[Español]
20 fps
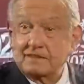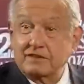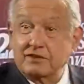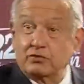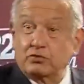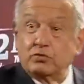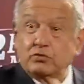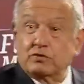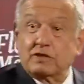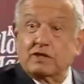
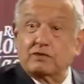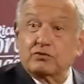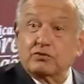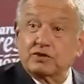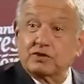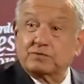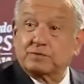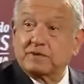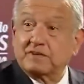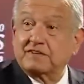Insultando,
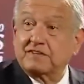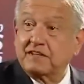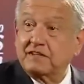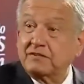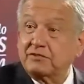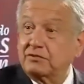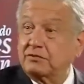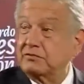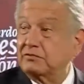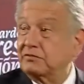
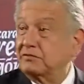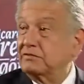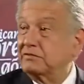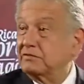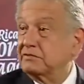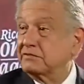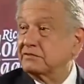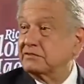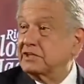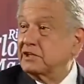despreciando,
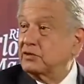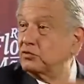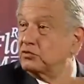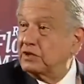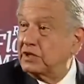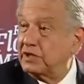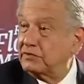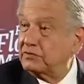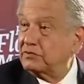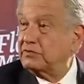
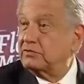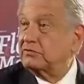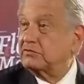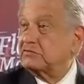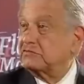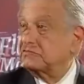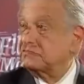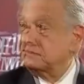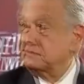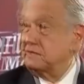ninguneando
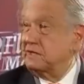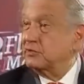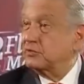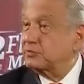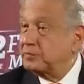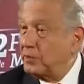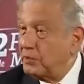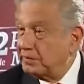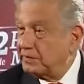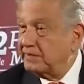a los
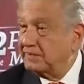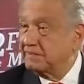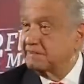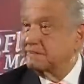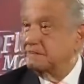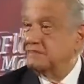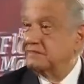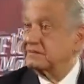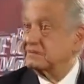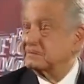
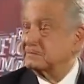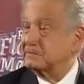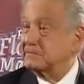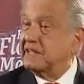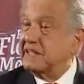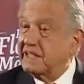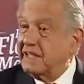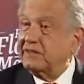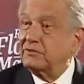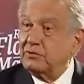pobres,
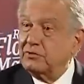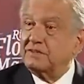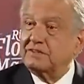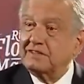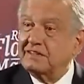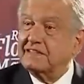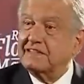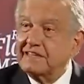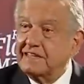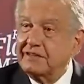negándoles
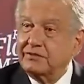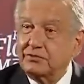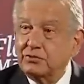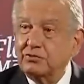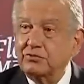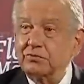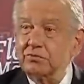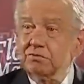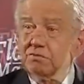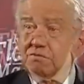el
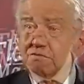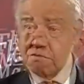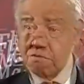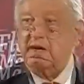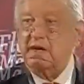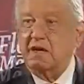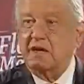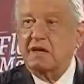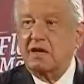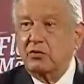derecho
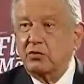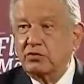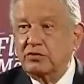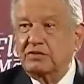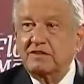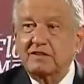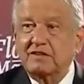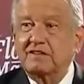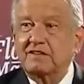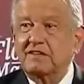a la
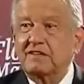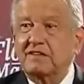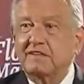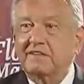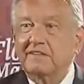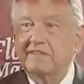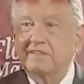justicia,